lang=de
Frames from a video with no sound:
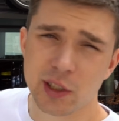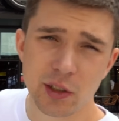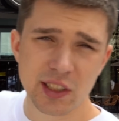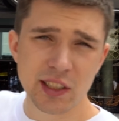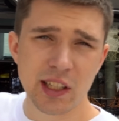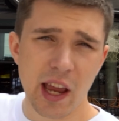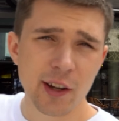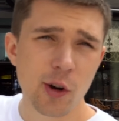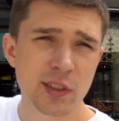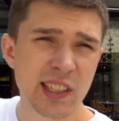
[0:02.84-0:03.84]
Sil City
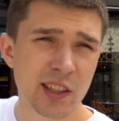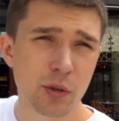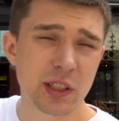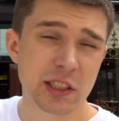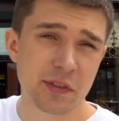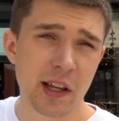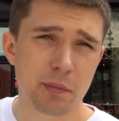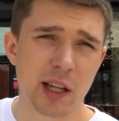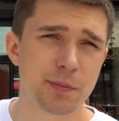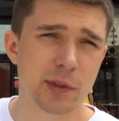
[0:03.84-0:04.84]
Einkaufszentrum, das
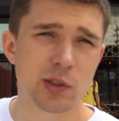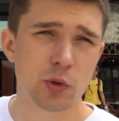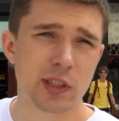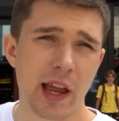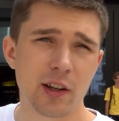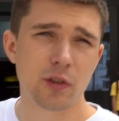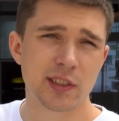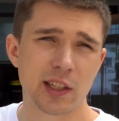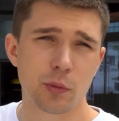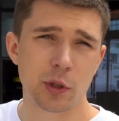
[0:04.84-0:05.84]
zweitmeistbesuchte
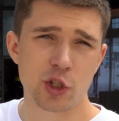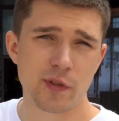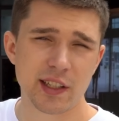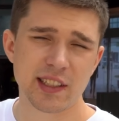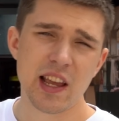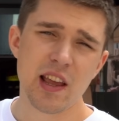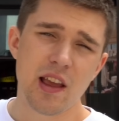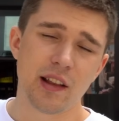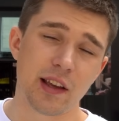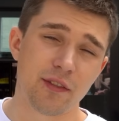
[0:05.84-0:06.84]
Einkaufszentrum der Schweiz.
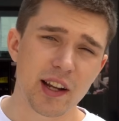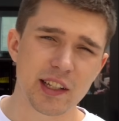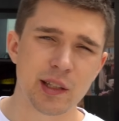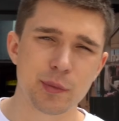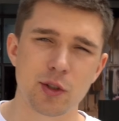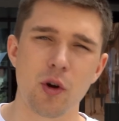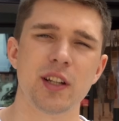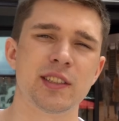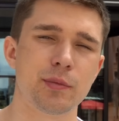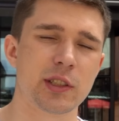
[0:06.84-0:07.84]
Der Wadi Team Store
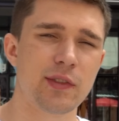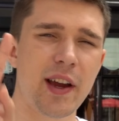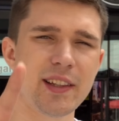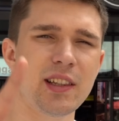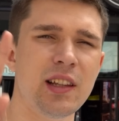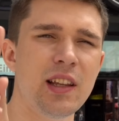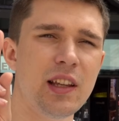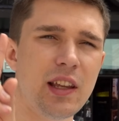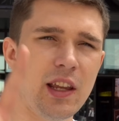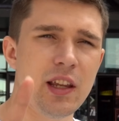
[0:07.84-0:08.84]
ist im zweiten
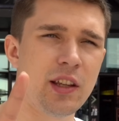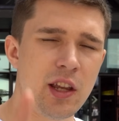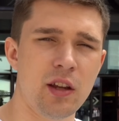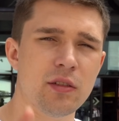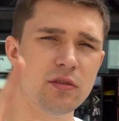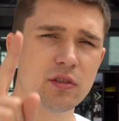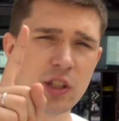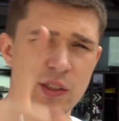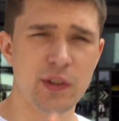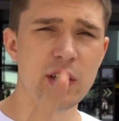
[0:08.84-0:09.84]
EG.
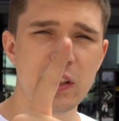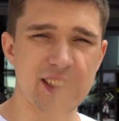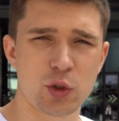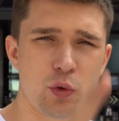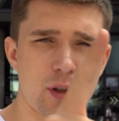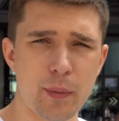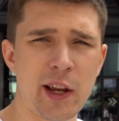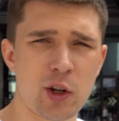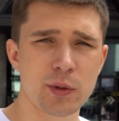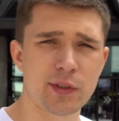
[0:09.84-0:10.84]
Ich will, dass du
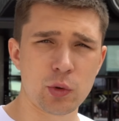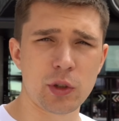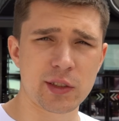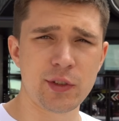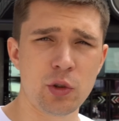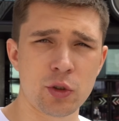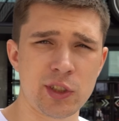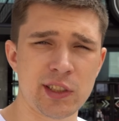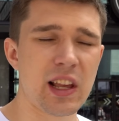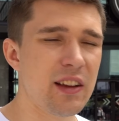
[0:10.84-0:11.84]
vorbeikommst, wenn du das Video
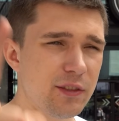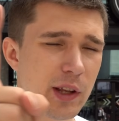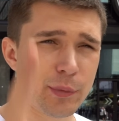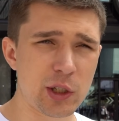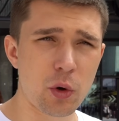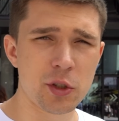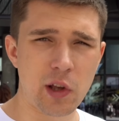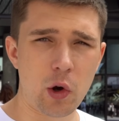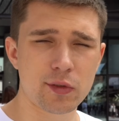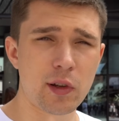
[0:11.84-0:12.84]
siehst. Wir haben die
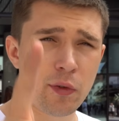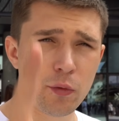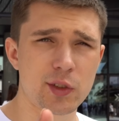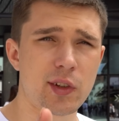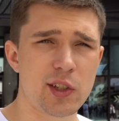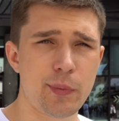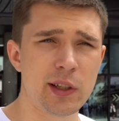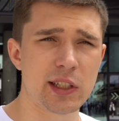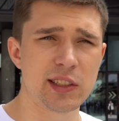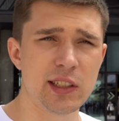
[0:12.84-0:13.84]
größte Auswahl, 25
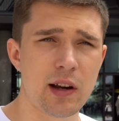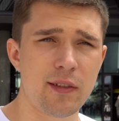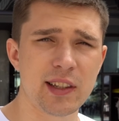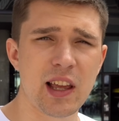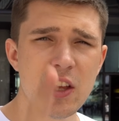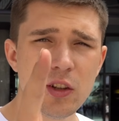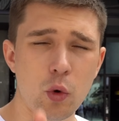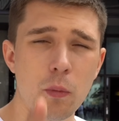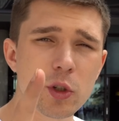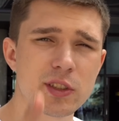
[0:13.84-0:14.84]
Meter Sneakerwand.
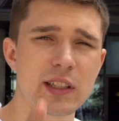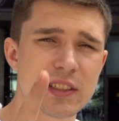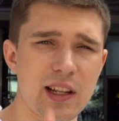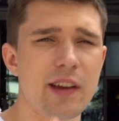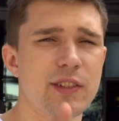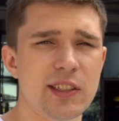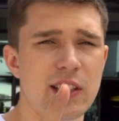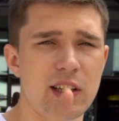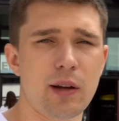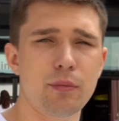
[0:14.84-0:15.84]
Du musst das live
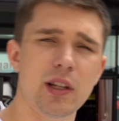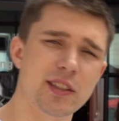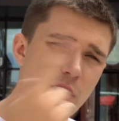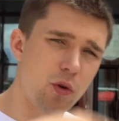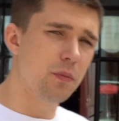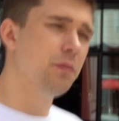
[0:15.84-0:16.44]
gesehen haben. Let's go